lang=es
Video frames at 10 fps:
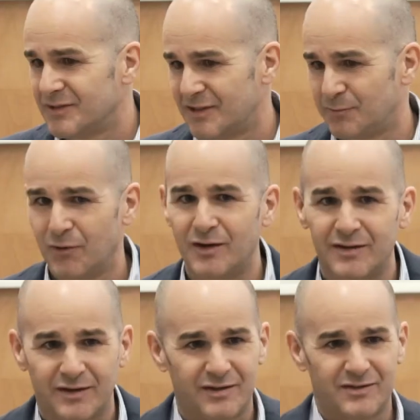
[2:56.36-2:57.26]
Ese tipo de
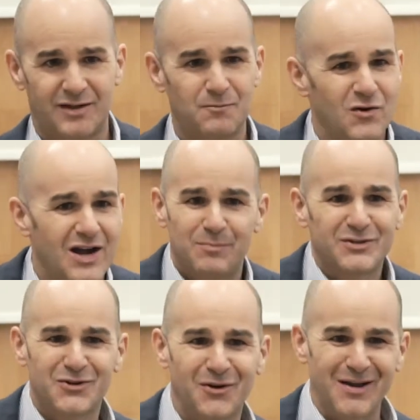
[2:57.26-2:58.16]
líder que dices, que buena
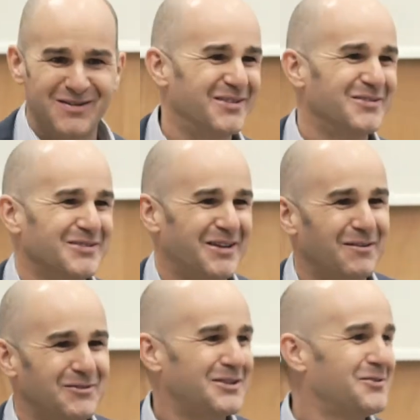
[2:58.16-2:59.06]
persona, ¿no?
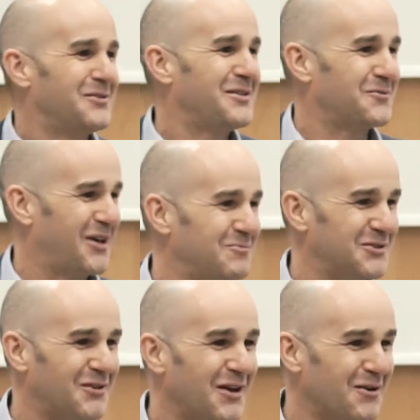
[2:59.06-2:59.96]
¿Habéis tenido un líder buena
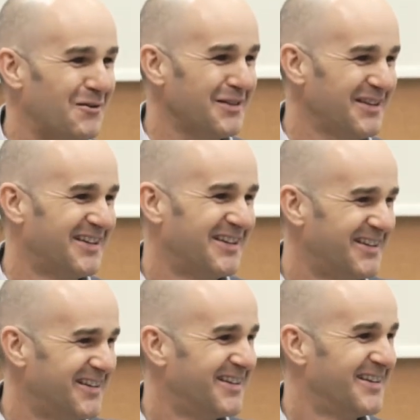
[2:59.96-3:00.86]
persona alguna vez?
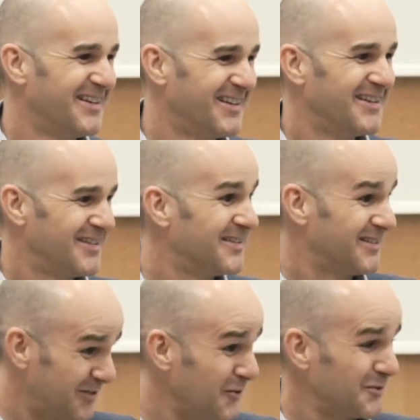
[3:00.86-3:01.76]

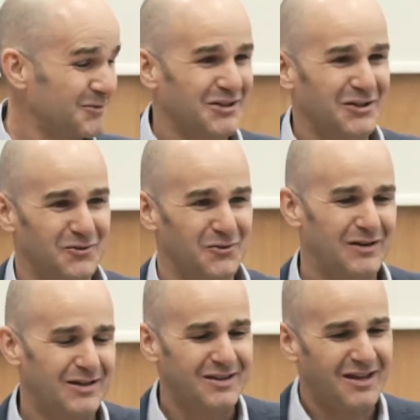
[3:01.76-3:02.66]
Todos hemos tenido uno,
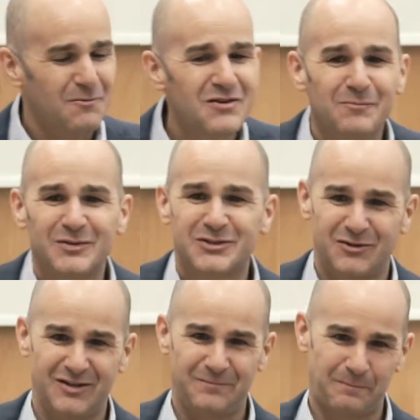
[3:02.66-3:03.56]
¿verdad? Y dices, qué buena
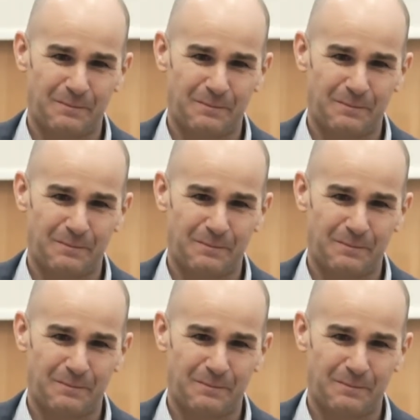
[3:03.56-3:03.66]
persona.